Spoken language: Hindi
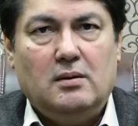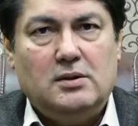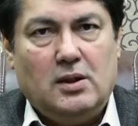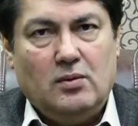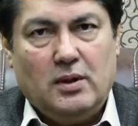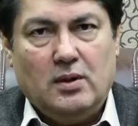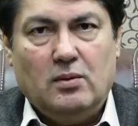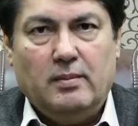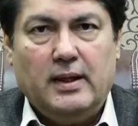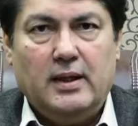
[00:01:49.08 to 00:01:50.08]
जानों की
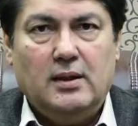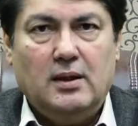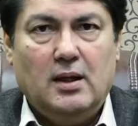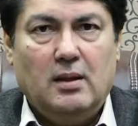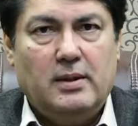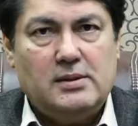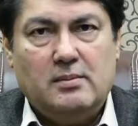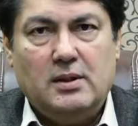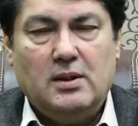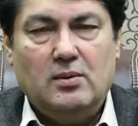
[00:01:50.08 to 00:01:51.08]
कुर्बानियाँ दी हैं मैं
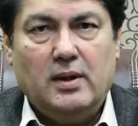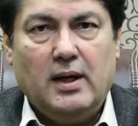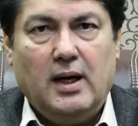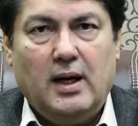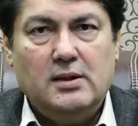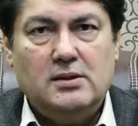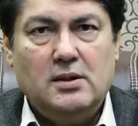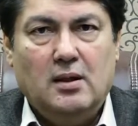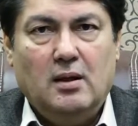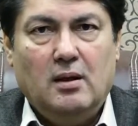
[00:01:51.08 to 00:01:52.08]
समझता हूँ कि आज
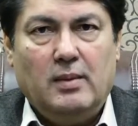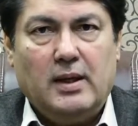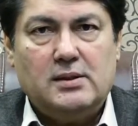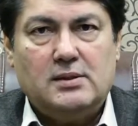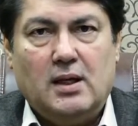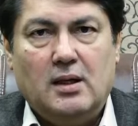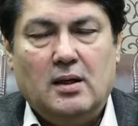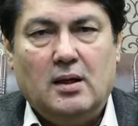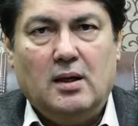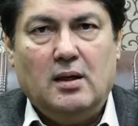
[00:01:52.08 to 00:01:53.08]
पाकिस्तान
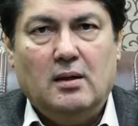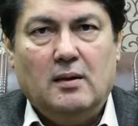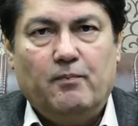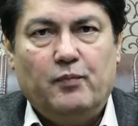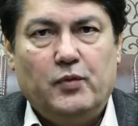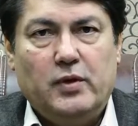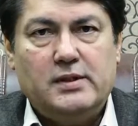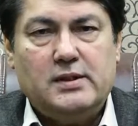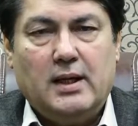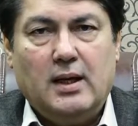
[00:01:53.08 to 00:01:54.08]
का जो
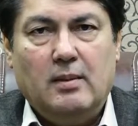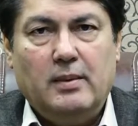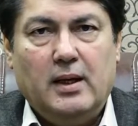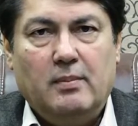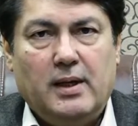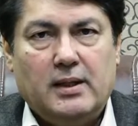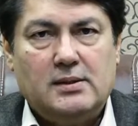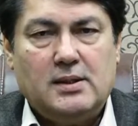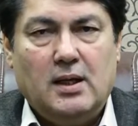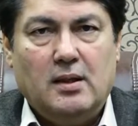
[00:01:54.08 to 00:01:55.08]
इसकाम है
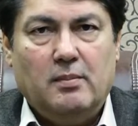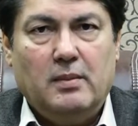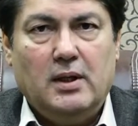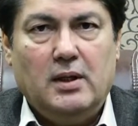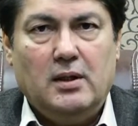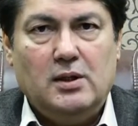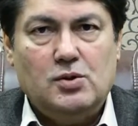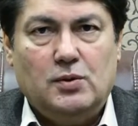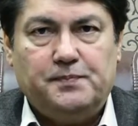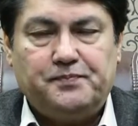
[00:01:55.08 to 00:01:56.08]
पाकिस्तान में ये
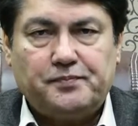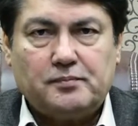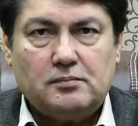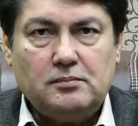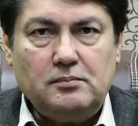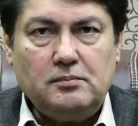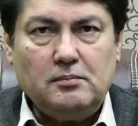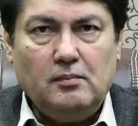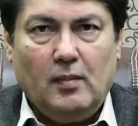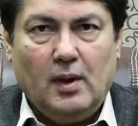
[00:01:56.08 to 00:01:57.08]
जो
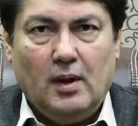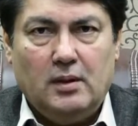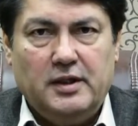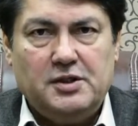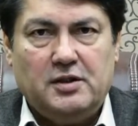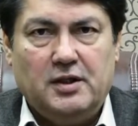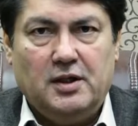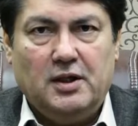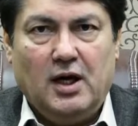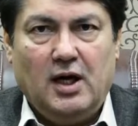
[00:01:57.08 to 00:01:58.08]

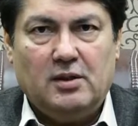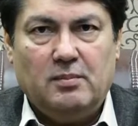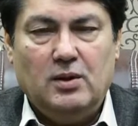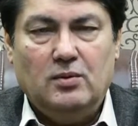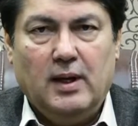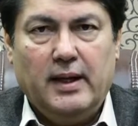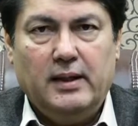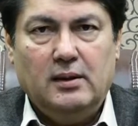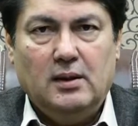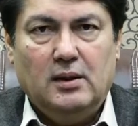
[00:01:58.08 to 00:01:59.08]
दहशतगर्दी का ख़ात्मा हुआ
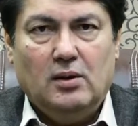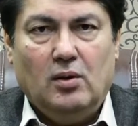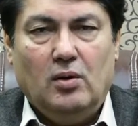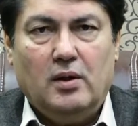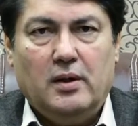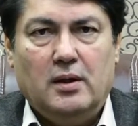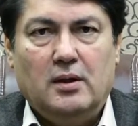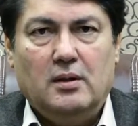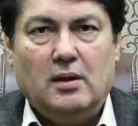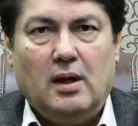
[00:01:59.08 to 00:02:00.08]
है और
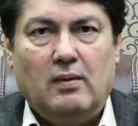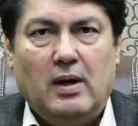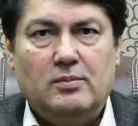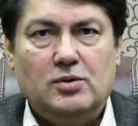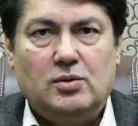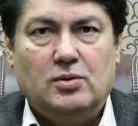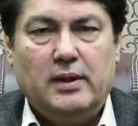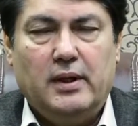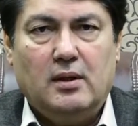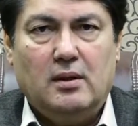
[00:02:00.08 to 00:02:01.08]
आवाम जो
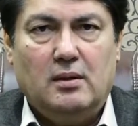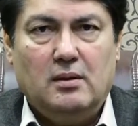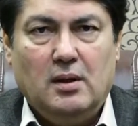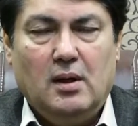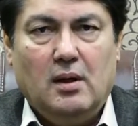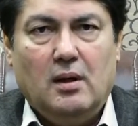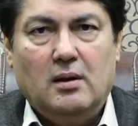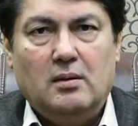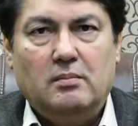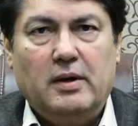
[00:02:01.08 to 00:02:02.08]

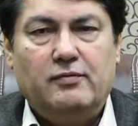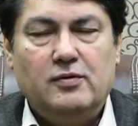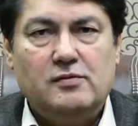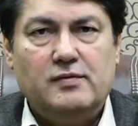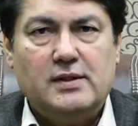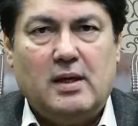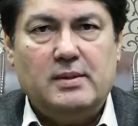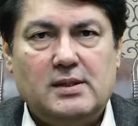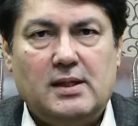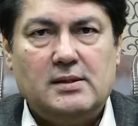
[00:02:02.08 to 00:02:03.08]
एक महफूज फ़िज़ा
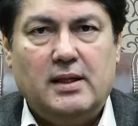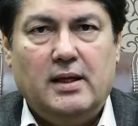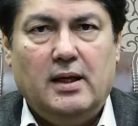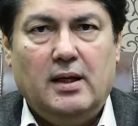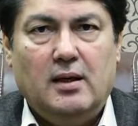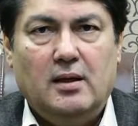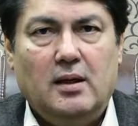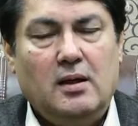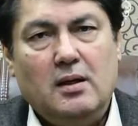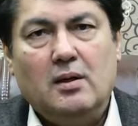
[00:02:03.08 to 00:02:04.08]
सांस ले रहे हैं
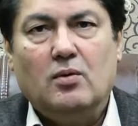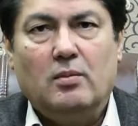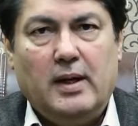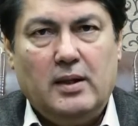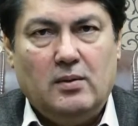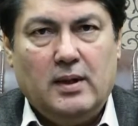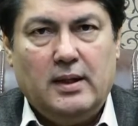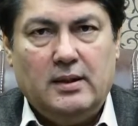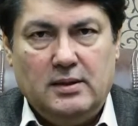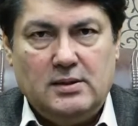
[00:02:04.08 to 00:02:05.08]
ये इन्हीं कुर्बानियों का
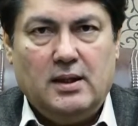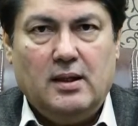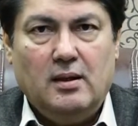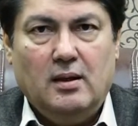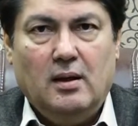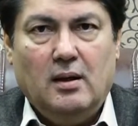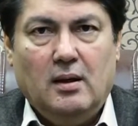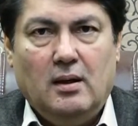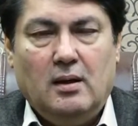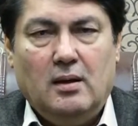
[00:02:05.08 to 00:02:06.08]
नतीजा है
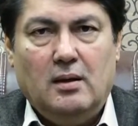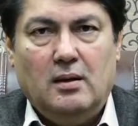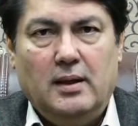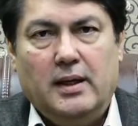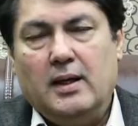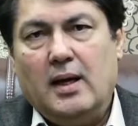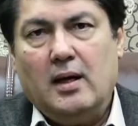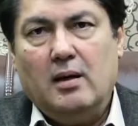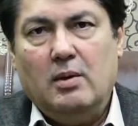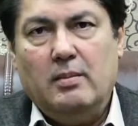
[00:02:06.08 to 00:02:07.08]
आ, लेकिन
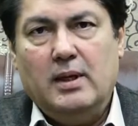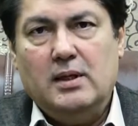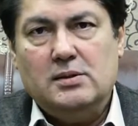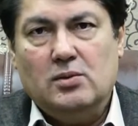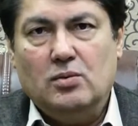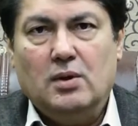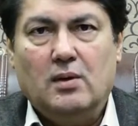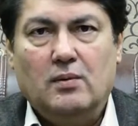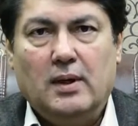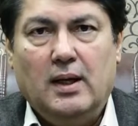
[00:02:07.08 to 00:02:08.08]
आखिर में मैं ये ज़रूर
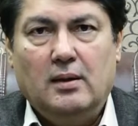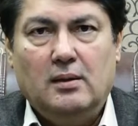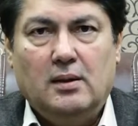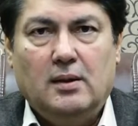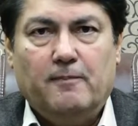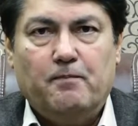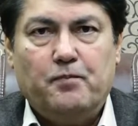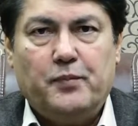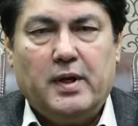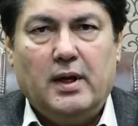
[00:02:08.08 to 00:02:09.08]
कहूँगा
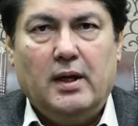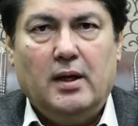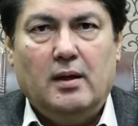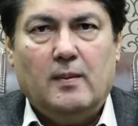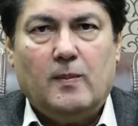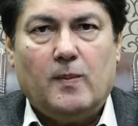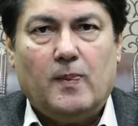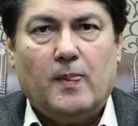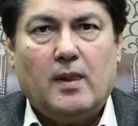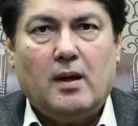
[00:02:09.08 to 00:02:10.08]
कि
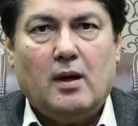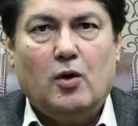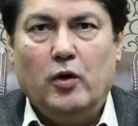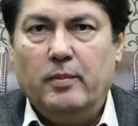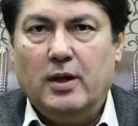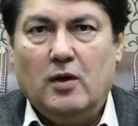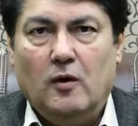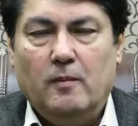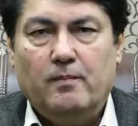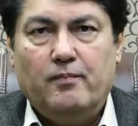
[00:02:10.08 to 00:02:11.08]
कोई भी
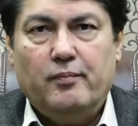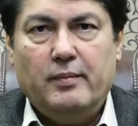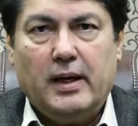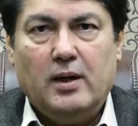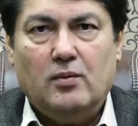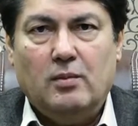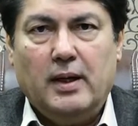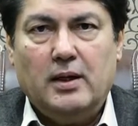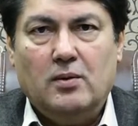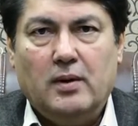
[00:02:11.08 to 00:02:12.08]
कौम बग़ैर
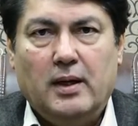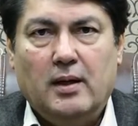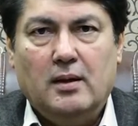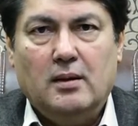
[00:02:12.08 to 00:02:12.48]
कुर्बानियों के